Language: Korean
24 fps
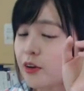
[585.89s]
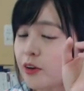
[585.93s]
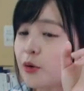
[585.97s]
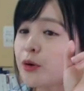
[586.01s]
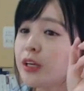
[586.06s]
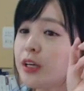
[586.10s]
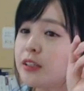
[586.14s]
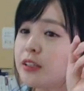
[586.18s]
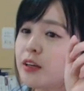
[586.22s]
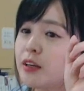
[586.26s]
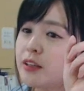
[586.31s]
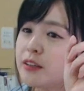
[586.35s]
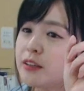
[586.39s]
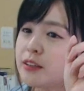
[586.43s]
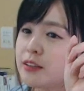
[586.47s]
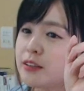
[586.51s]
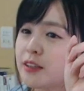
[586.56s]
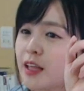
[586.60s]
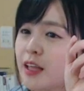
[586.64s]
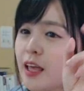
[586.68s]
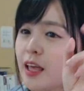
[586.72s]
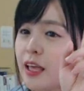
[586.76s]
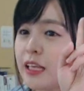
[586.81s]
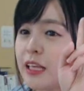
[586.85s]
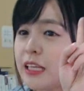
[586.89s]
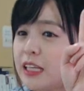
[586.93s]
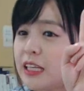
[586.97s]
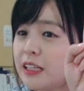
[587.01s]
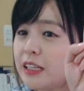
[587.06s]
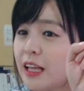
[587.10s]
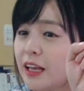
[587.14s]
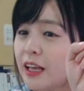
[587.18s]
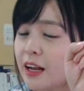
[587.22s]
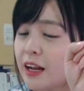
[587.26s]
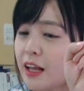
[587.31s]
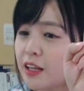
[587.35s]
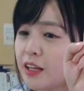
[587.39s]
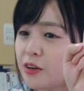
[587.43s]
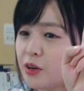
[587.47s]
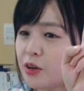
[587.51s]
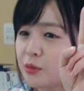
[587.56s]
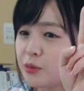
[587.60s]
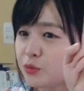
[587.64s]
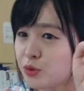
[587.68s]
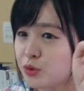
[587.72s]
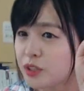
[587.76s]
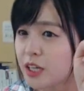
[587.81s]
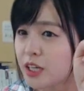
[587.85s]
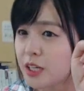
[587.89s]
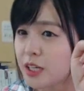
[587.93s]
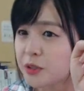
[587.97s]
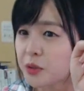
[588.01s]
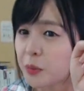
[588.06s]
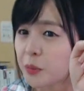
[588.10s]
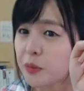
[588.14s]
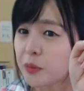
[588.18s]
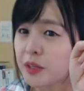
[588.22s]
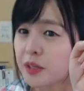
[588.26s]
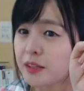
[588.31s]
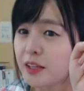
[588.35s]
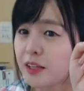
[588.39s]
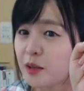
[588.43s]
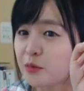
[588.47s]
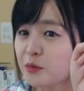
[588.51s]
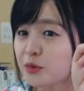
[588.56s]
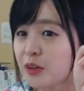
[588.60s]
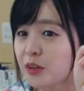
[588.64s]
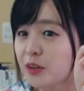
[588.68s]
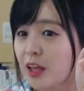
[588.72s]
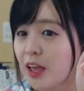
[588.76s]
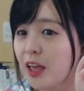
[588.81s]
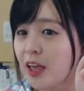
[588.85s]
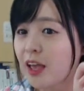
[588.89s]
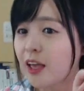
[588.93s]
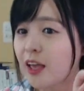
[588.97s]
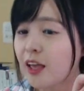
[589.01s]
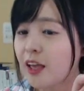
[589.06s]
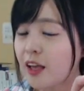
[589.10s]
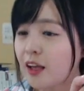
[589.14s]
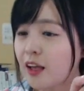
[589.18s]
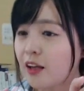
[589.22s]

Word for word: 여기서는 근데 이대라는 걸 무시할 수 없기 때문에